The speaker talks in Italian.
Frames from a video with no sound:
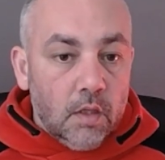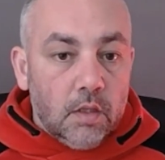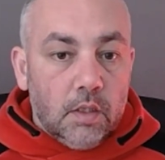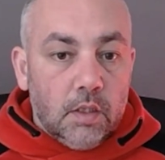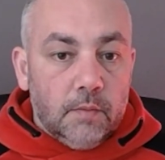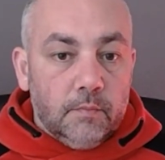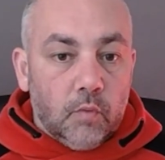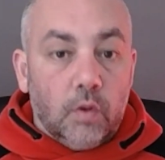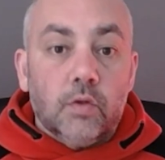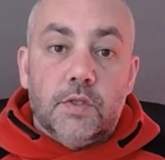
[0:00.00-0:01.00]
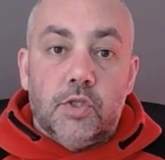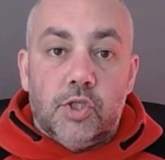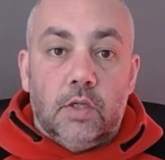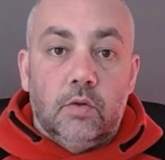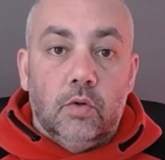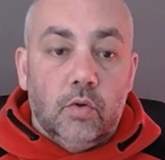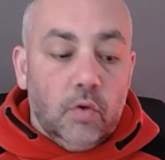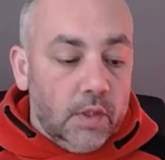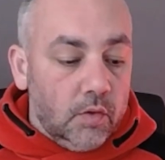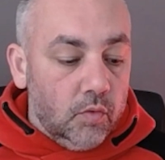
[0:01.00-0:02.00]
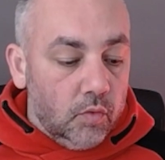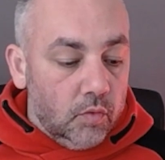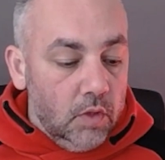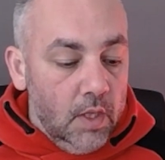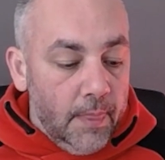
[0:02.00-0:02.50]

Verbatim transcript: ehm, quando si scelgono i GU,